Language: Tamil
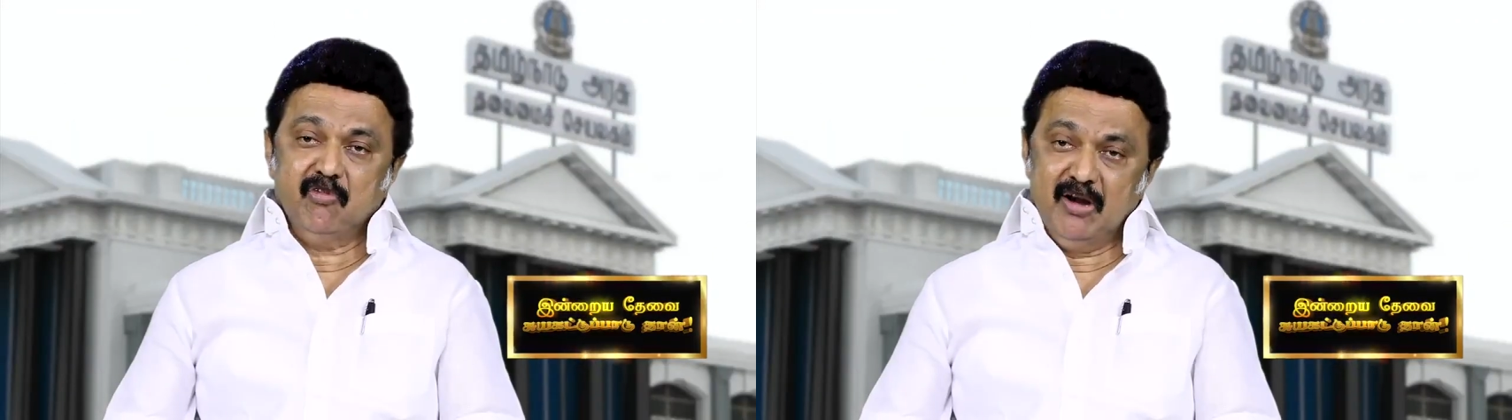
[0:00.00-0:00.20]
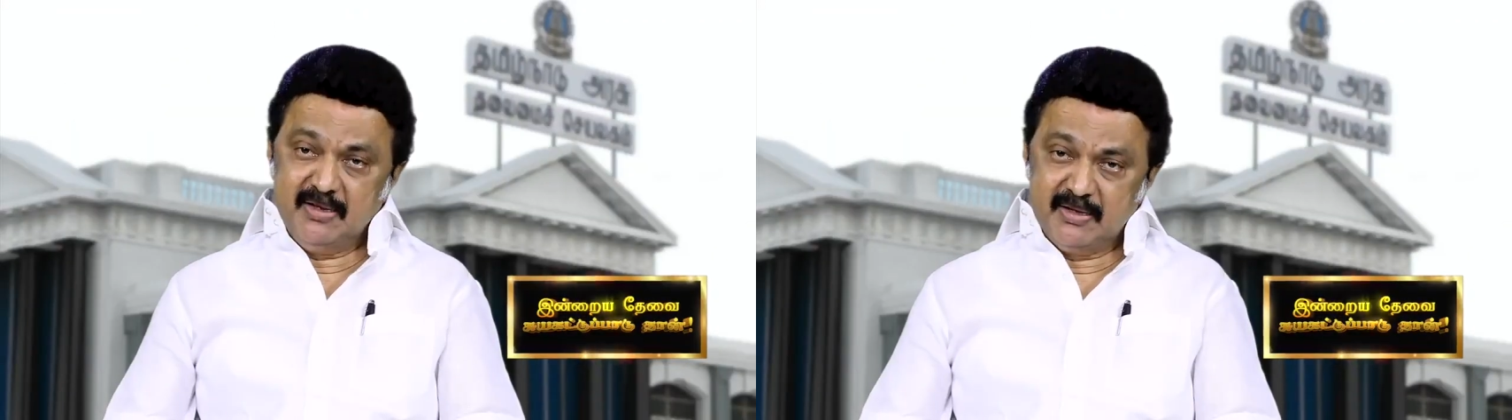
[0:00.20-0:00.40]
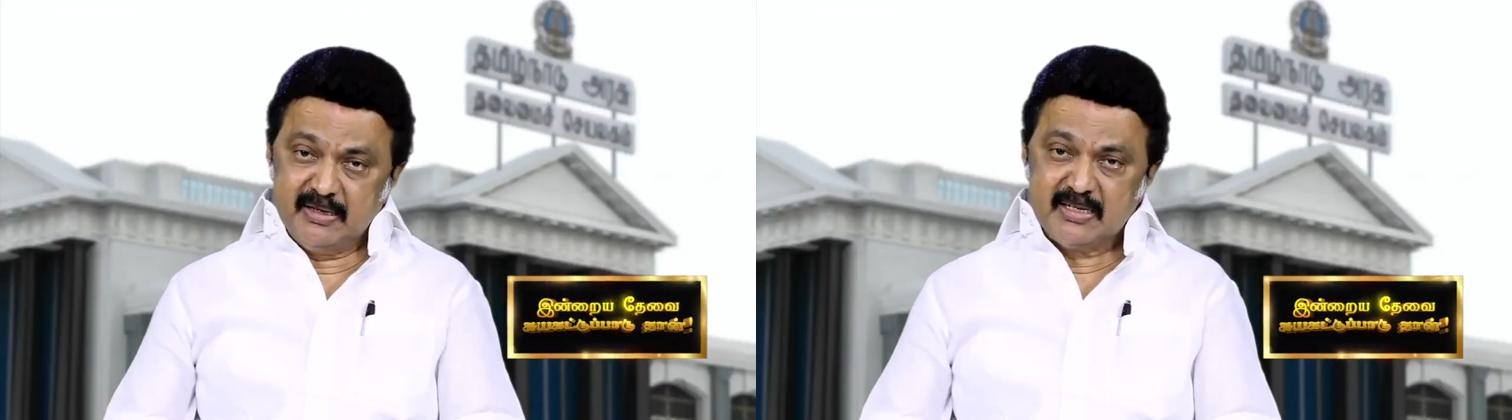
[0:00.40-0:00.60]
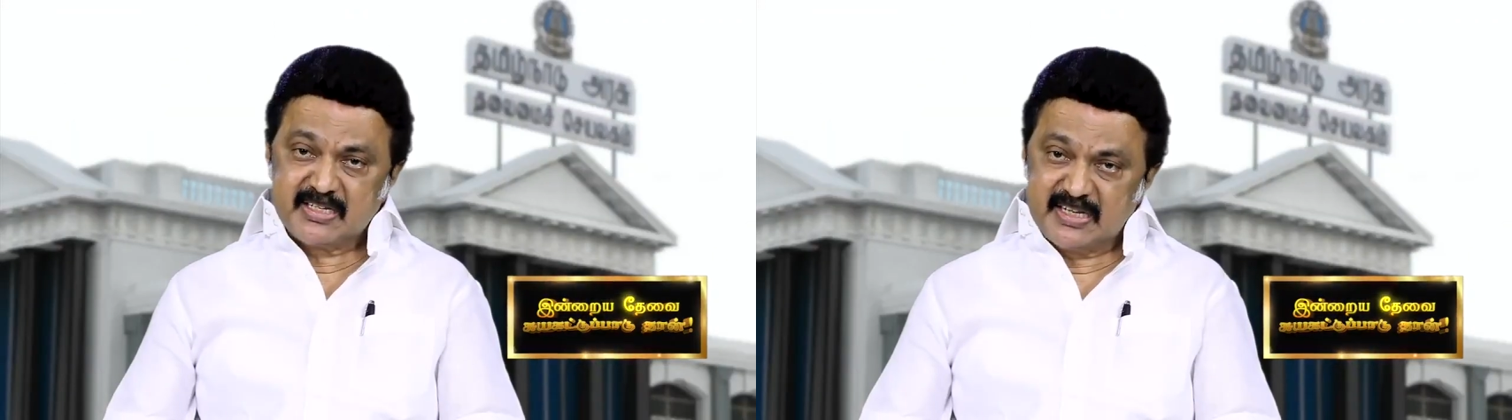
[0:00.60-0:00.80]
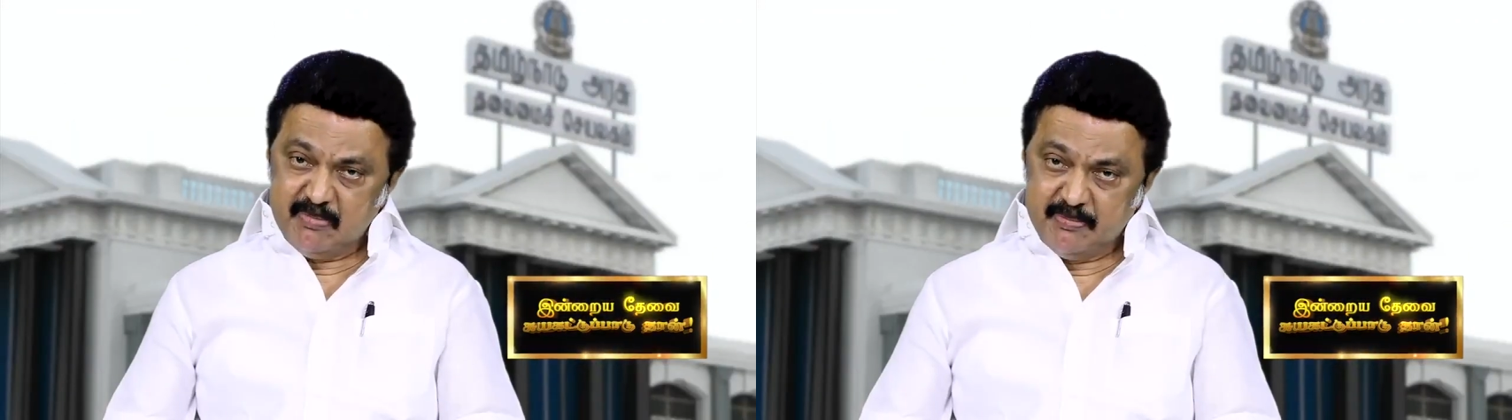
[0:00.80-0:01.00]
வாங்குறதுல
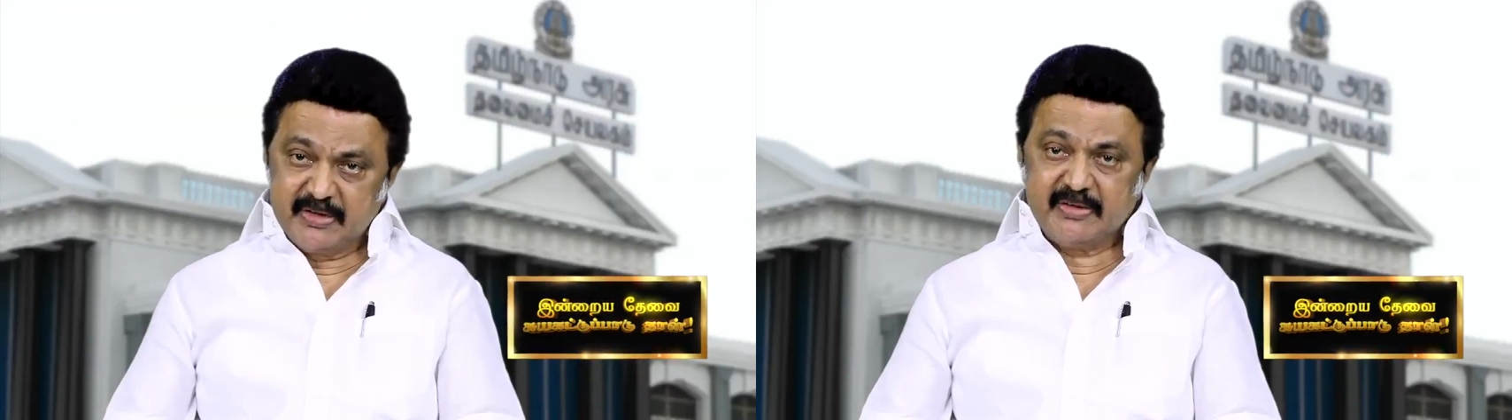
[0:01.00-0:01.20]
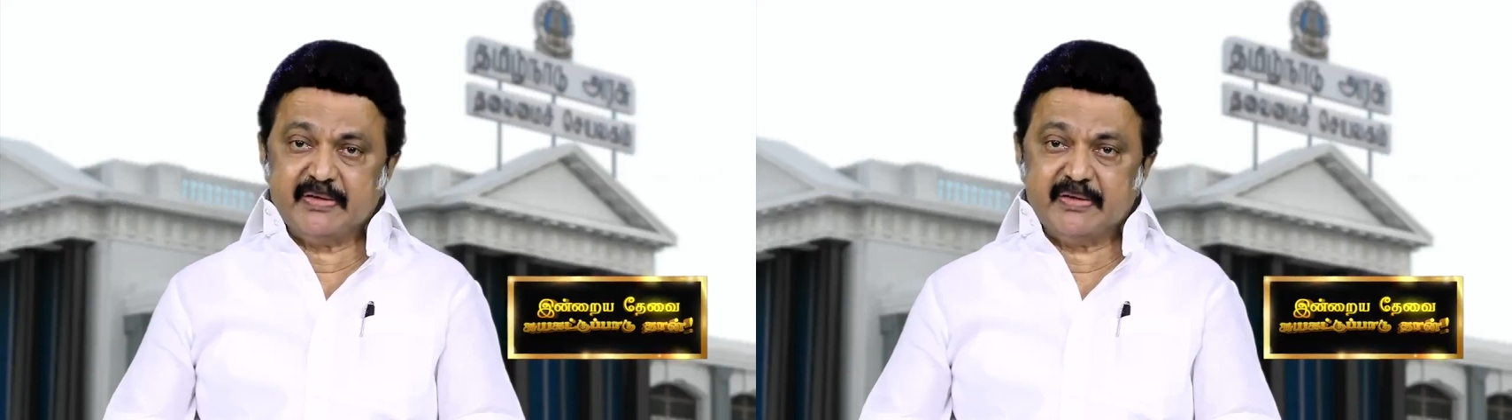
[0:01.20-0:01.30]
சிரமம்